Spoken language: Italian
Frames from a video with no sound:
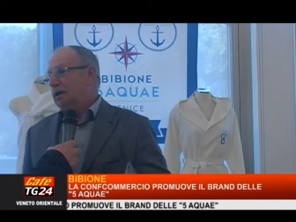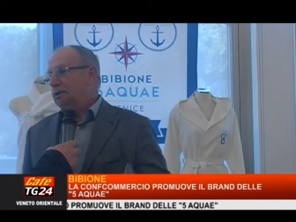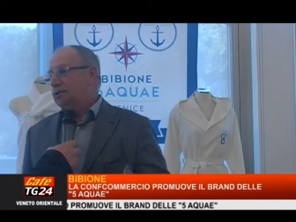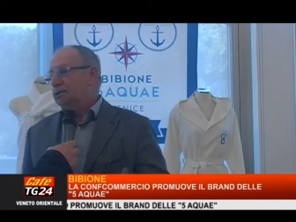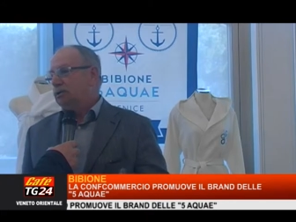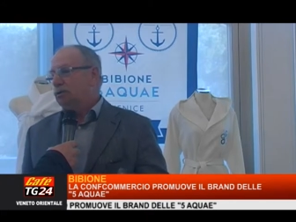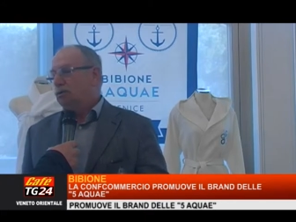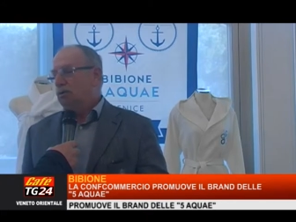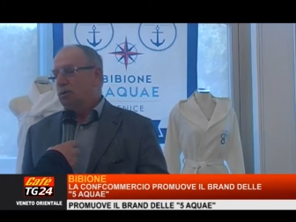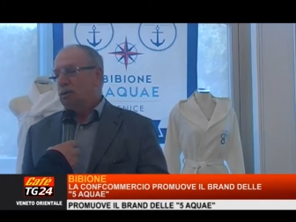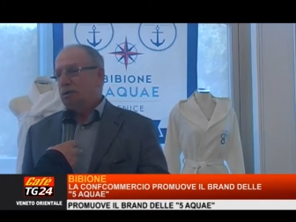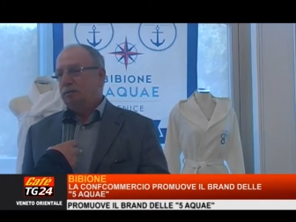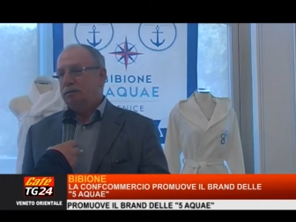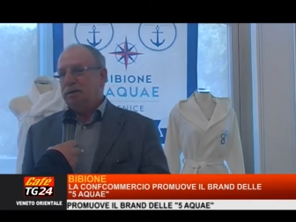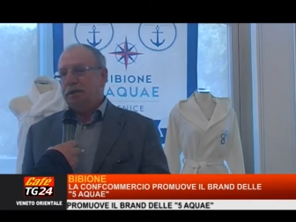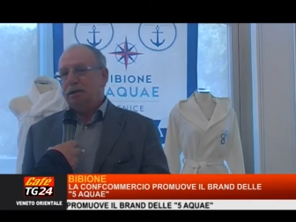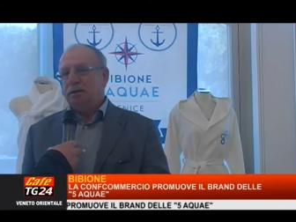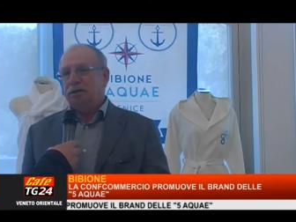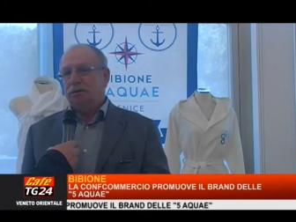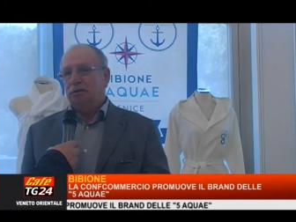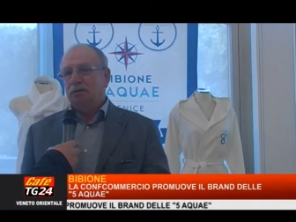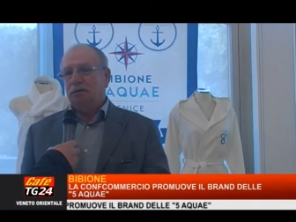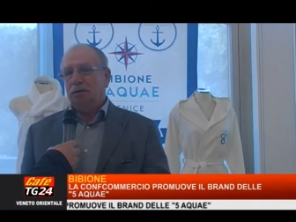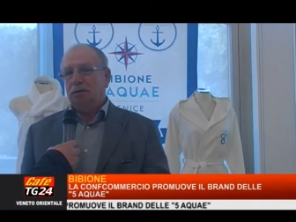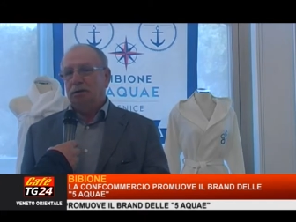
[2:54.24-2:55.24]

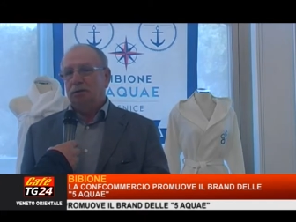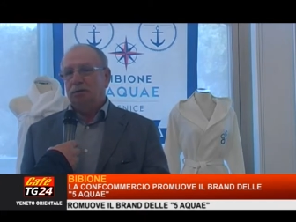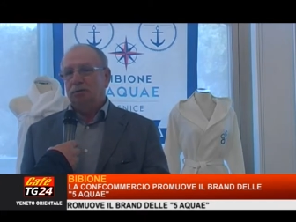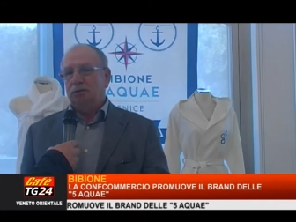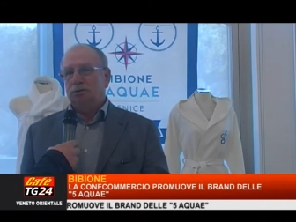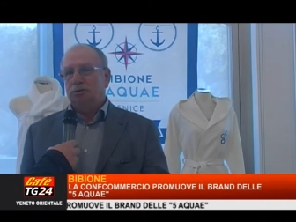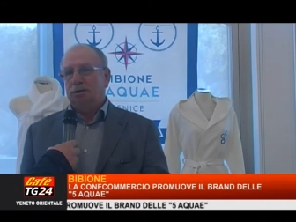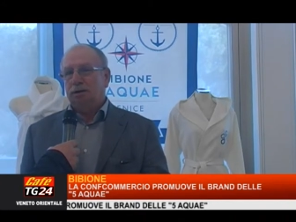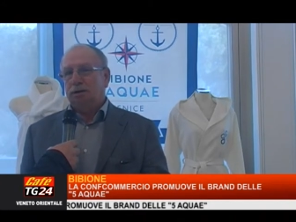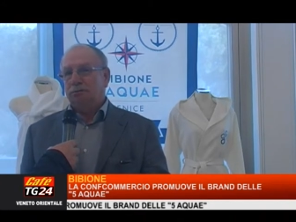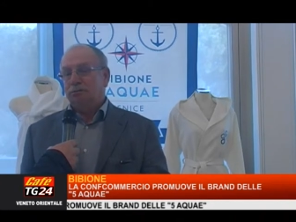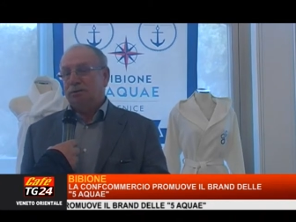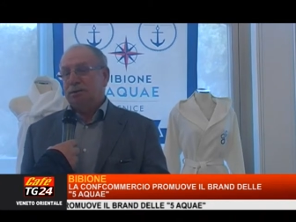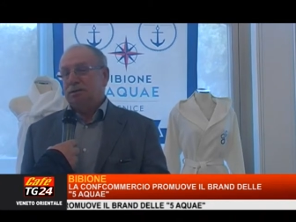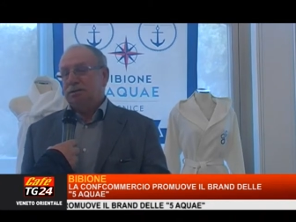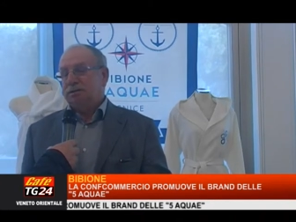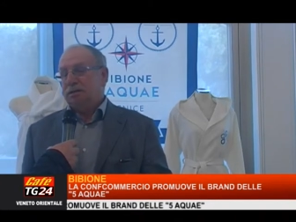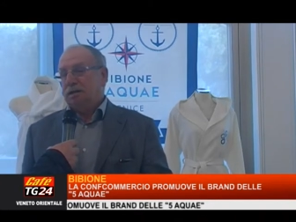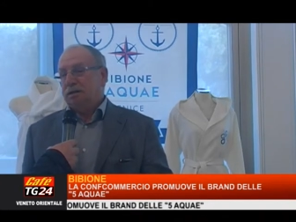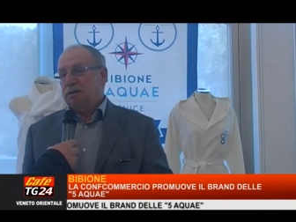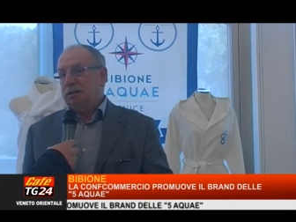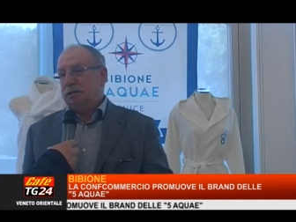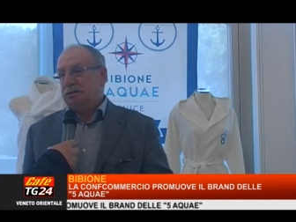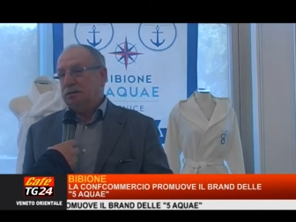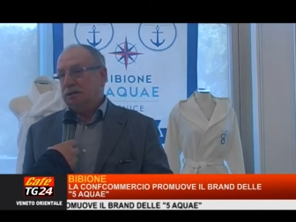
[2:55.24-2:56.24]
sicuramente una cosa
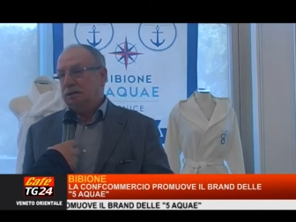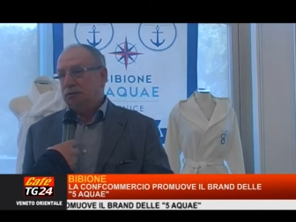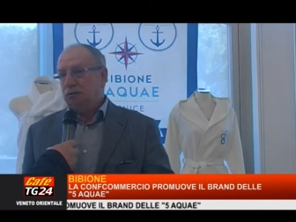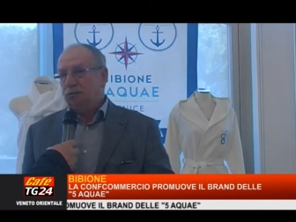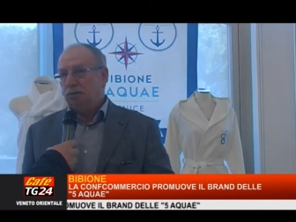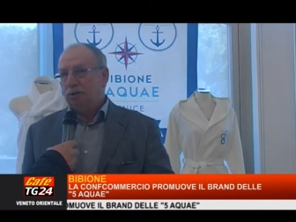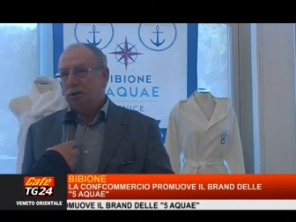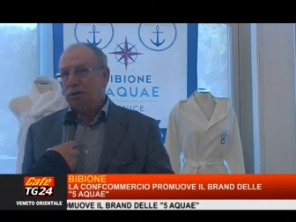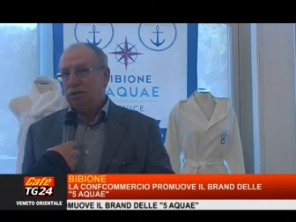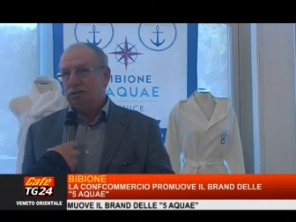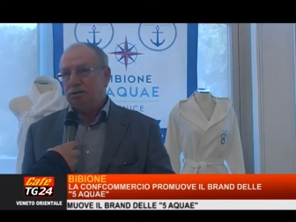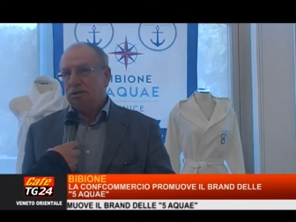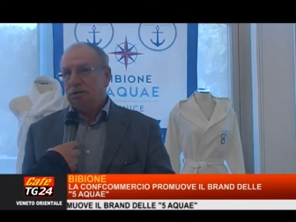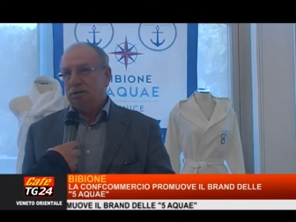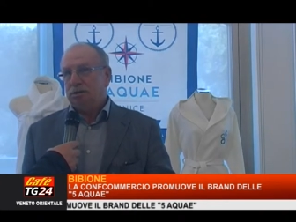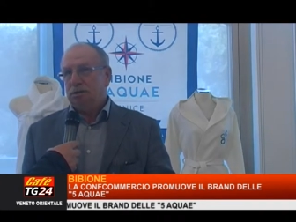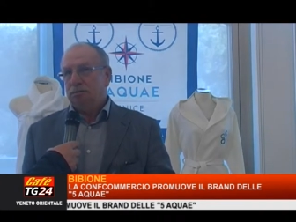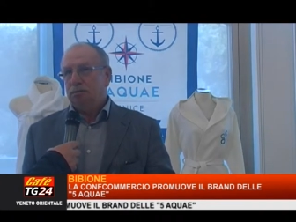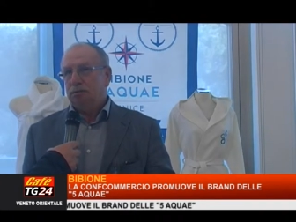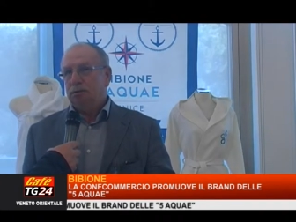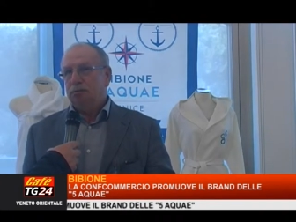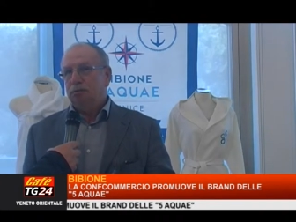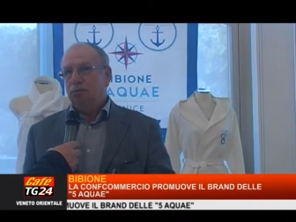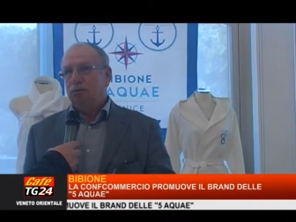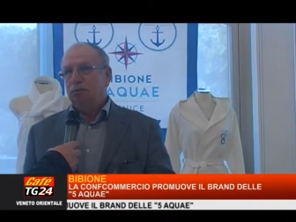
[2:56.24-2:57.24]
apprezzata dai turisti dal
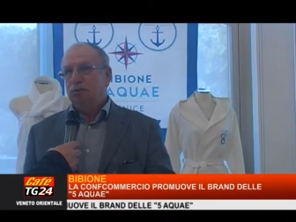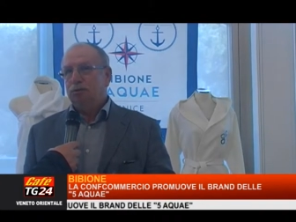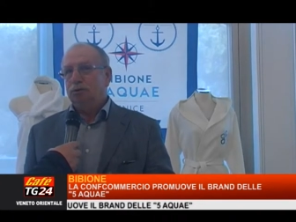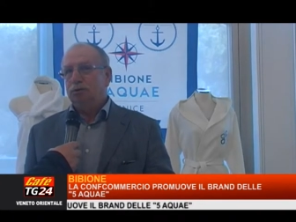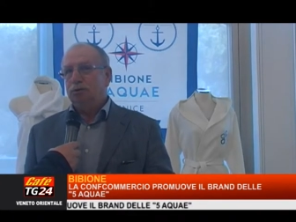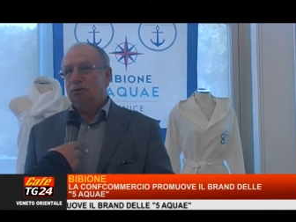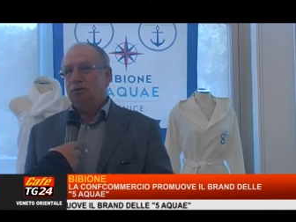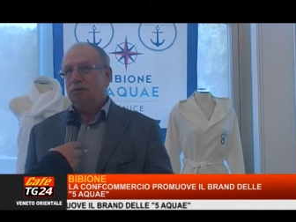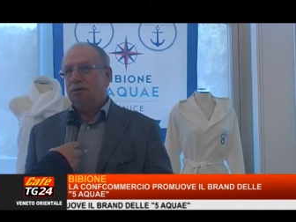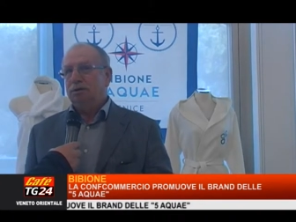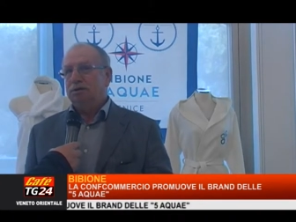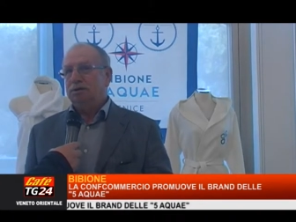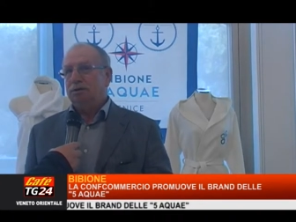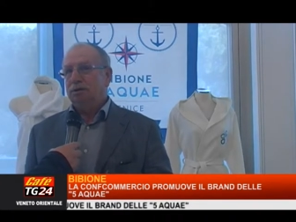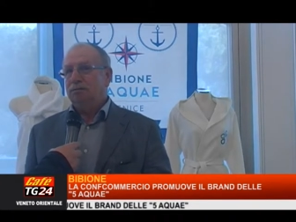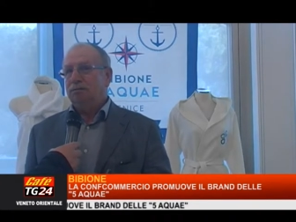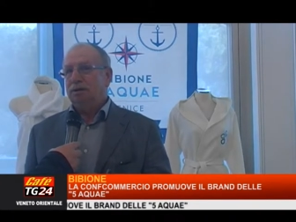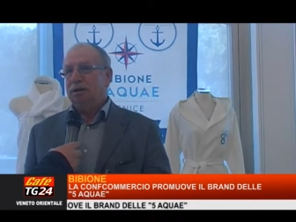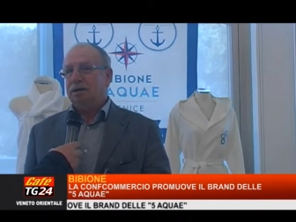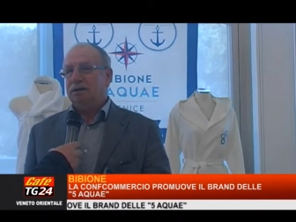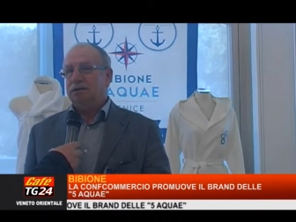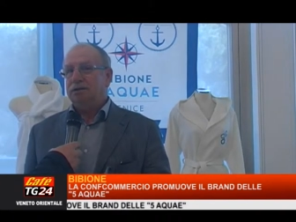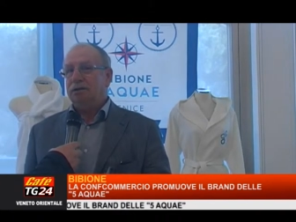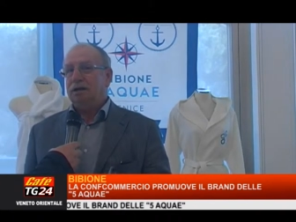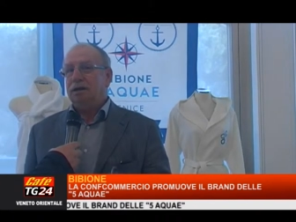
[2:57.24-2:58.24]
mio punto di vista,
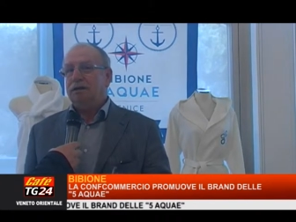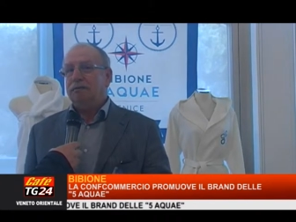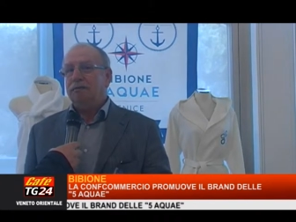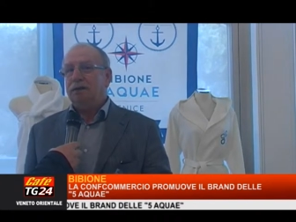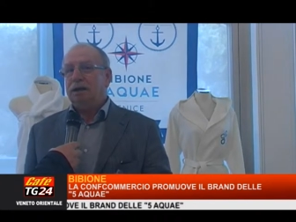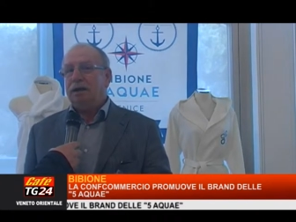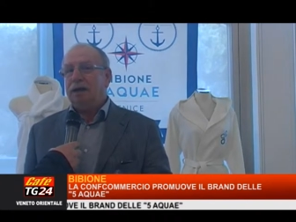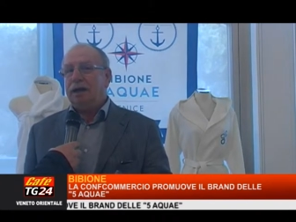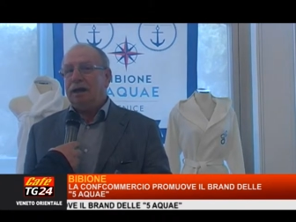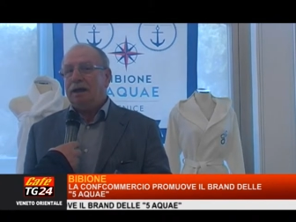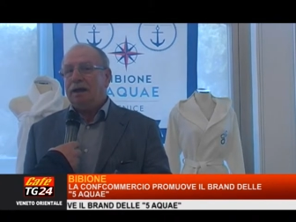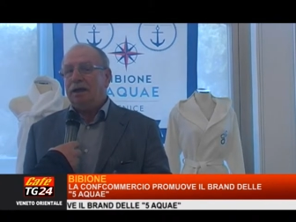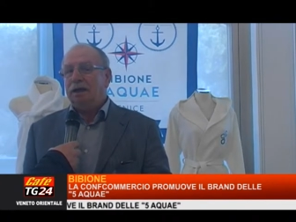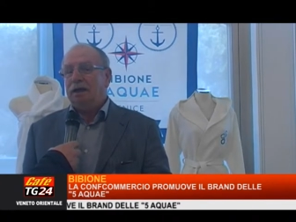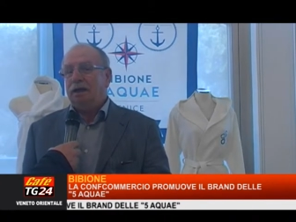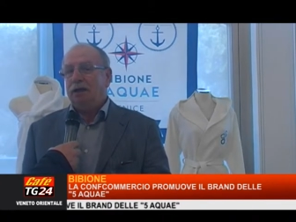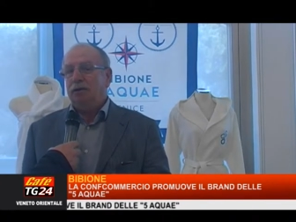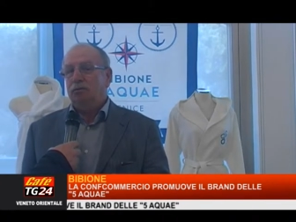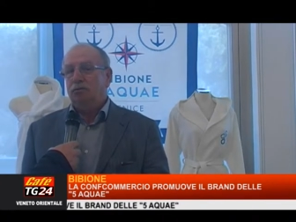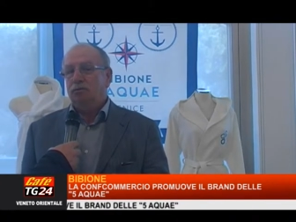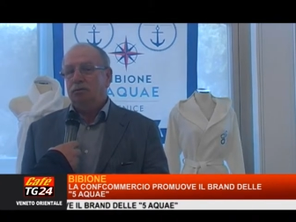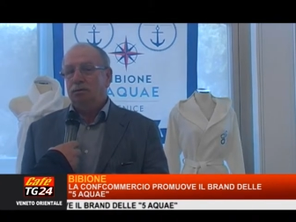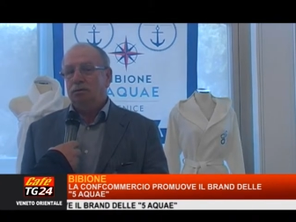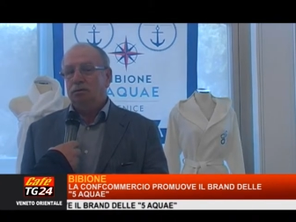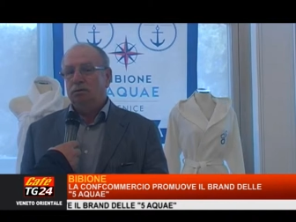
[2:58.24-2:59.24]
ma è anche
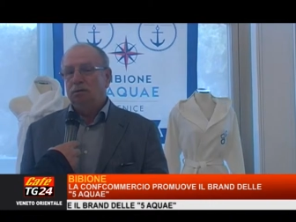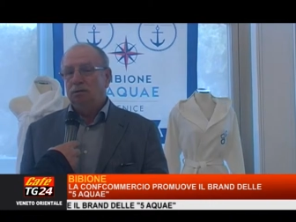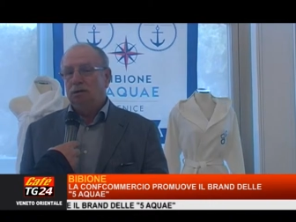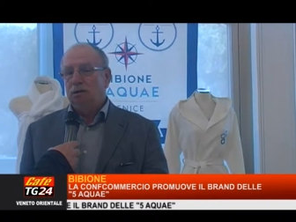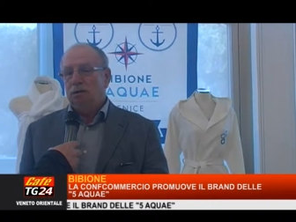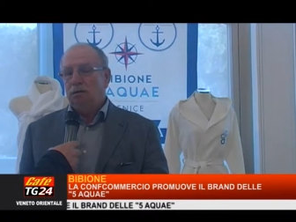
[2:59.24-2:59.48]
un,